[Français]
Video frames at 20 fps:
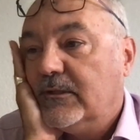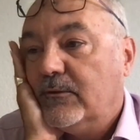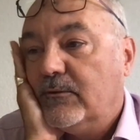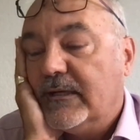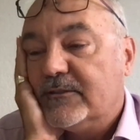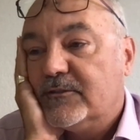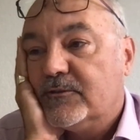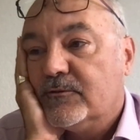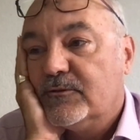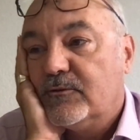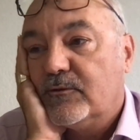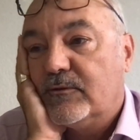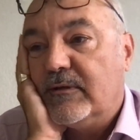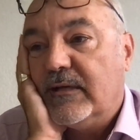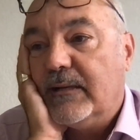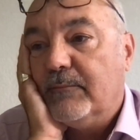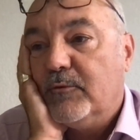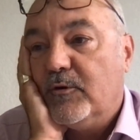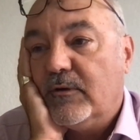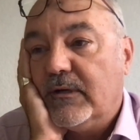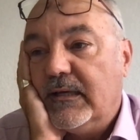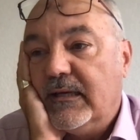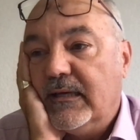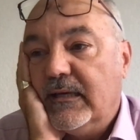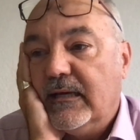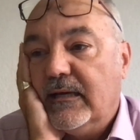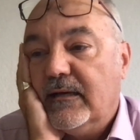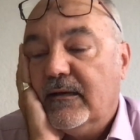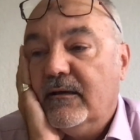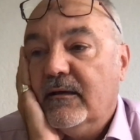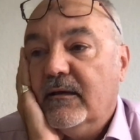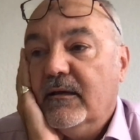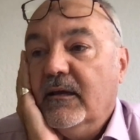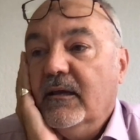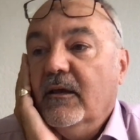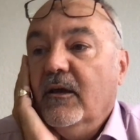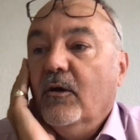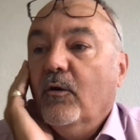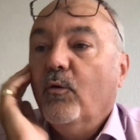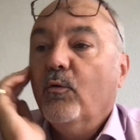j'ai eu la chance de collaborer à
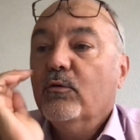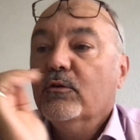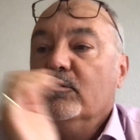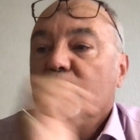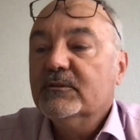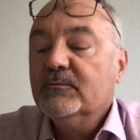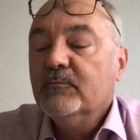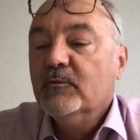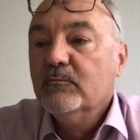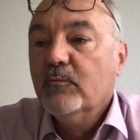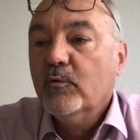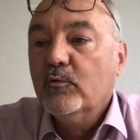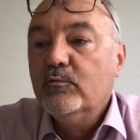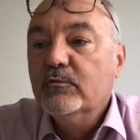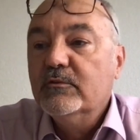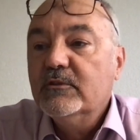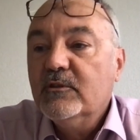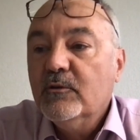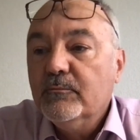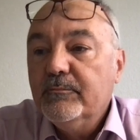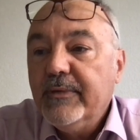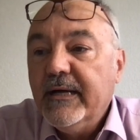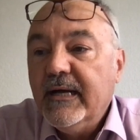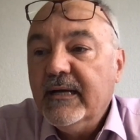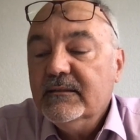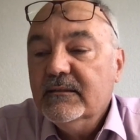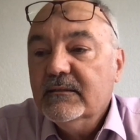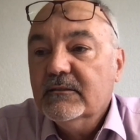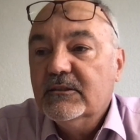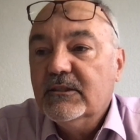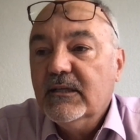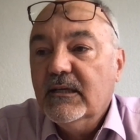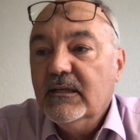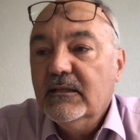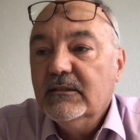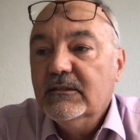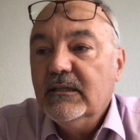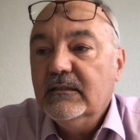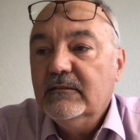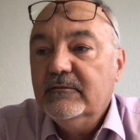au lancement de beaucoup de campagnes.
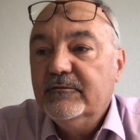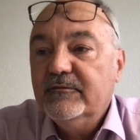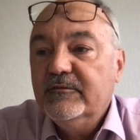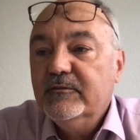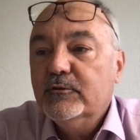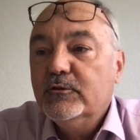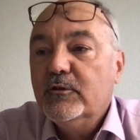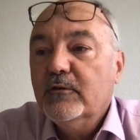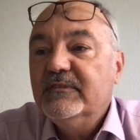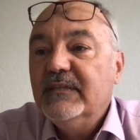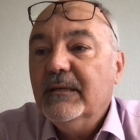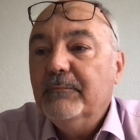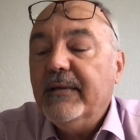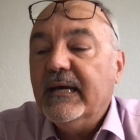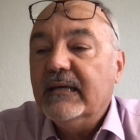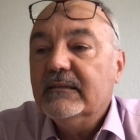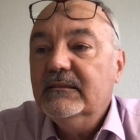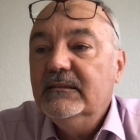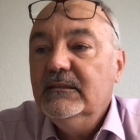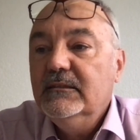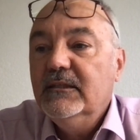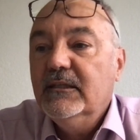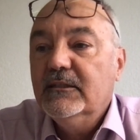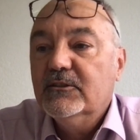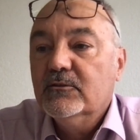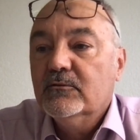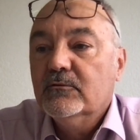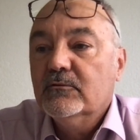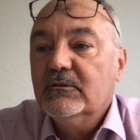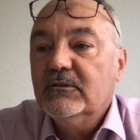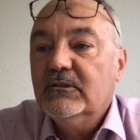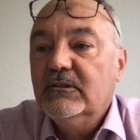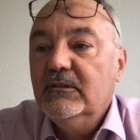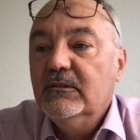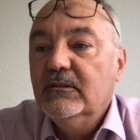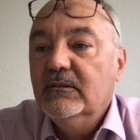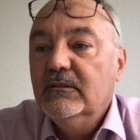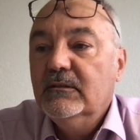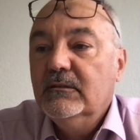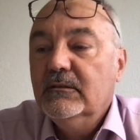je faisais partie des gens
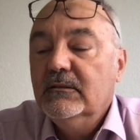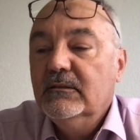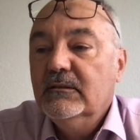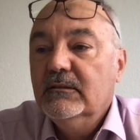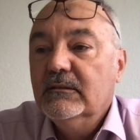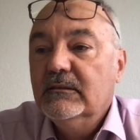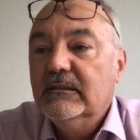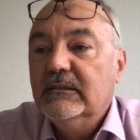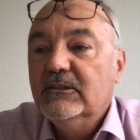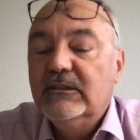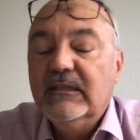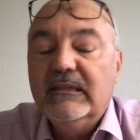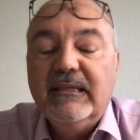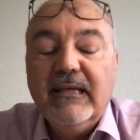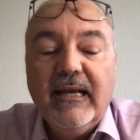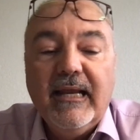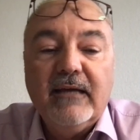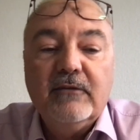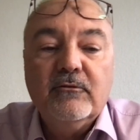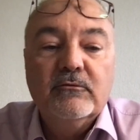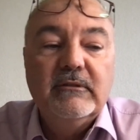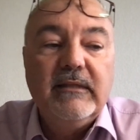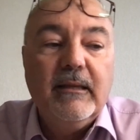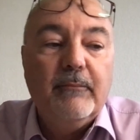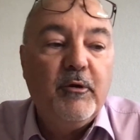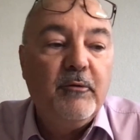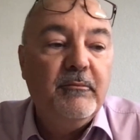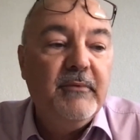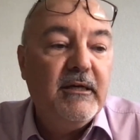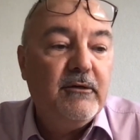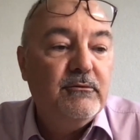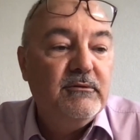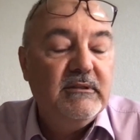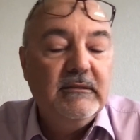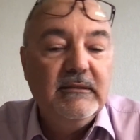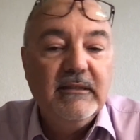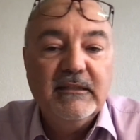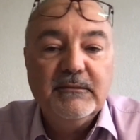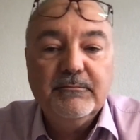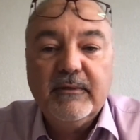qui... J'étais là quand la première
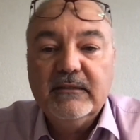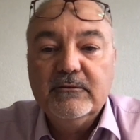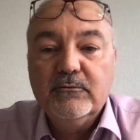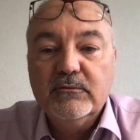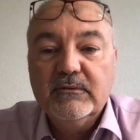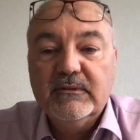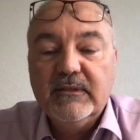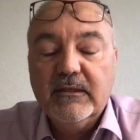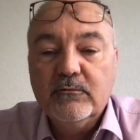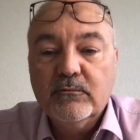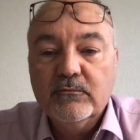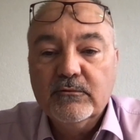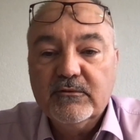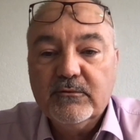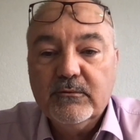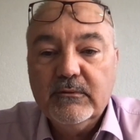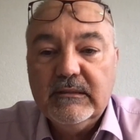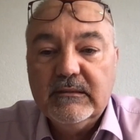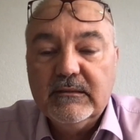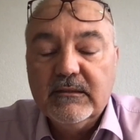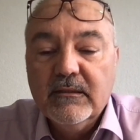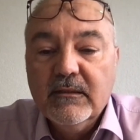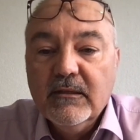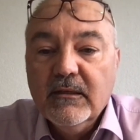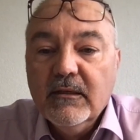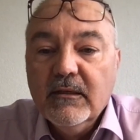usine Nespresso s'est construite.